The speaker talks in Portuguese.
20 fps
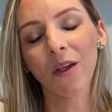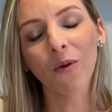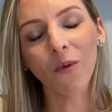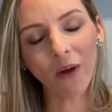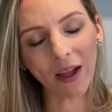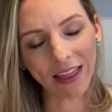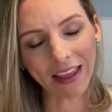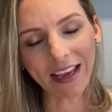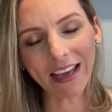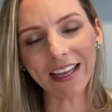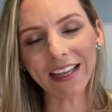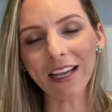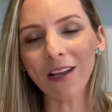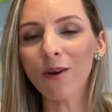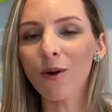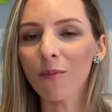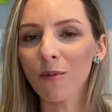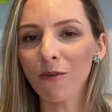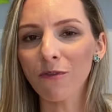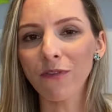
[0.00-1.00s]
O alecrim,
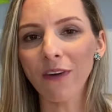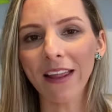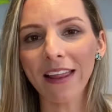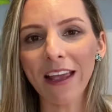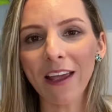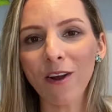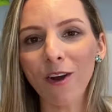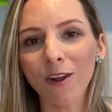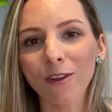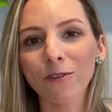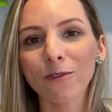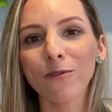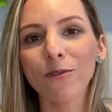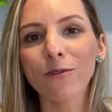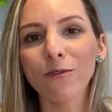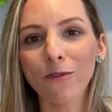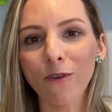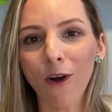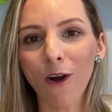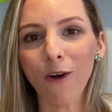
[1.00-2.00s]
como eu falei, é óleo
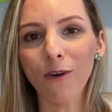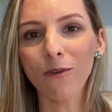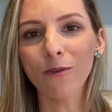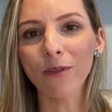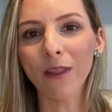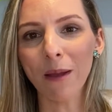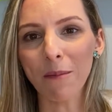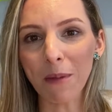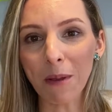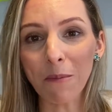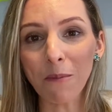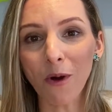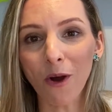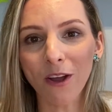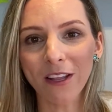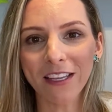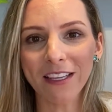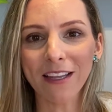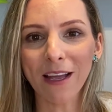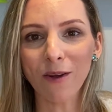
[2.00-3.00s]
do foco, da
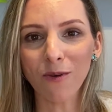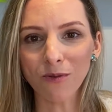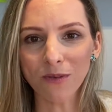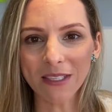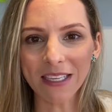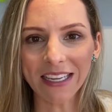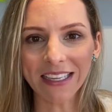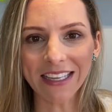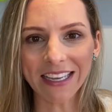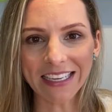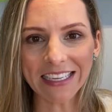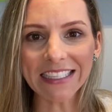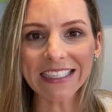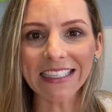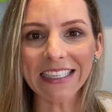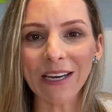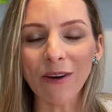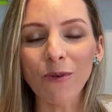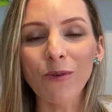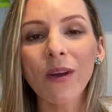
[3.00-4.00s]
memória, da
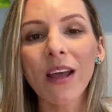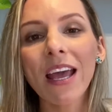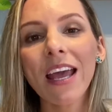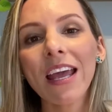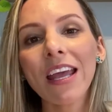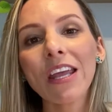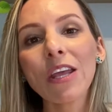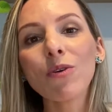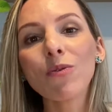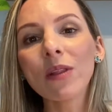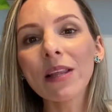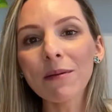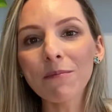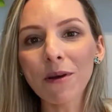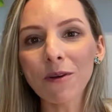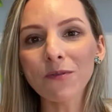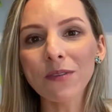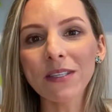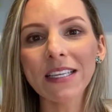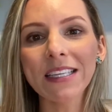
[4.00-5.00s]
concentração, e o
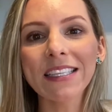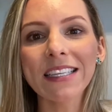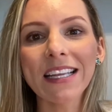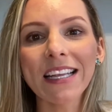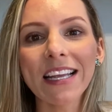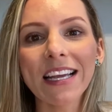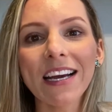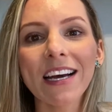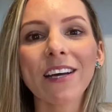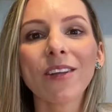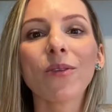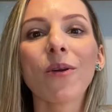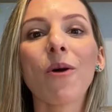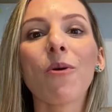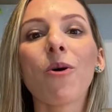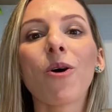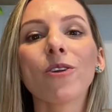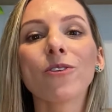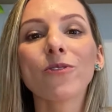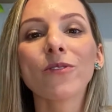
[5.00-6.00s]
limão siciliano é o
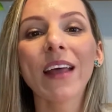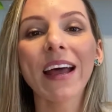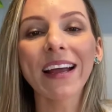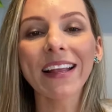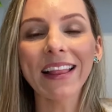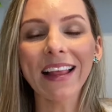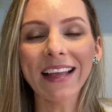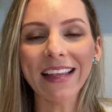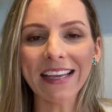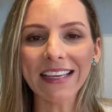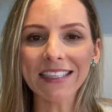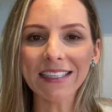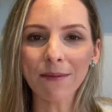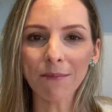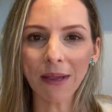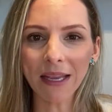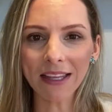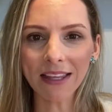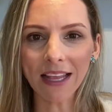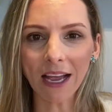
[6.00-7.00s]
óleo da clareza
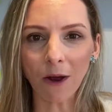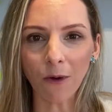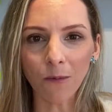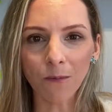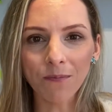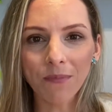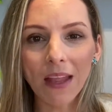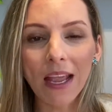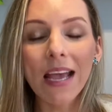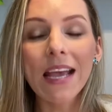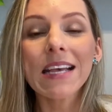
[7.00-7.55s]
mental.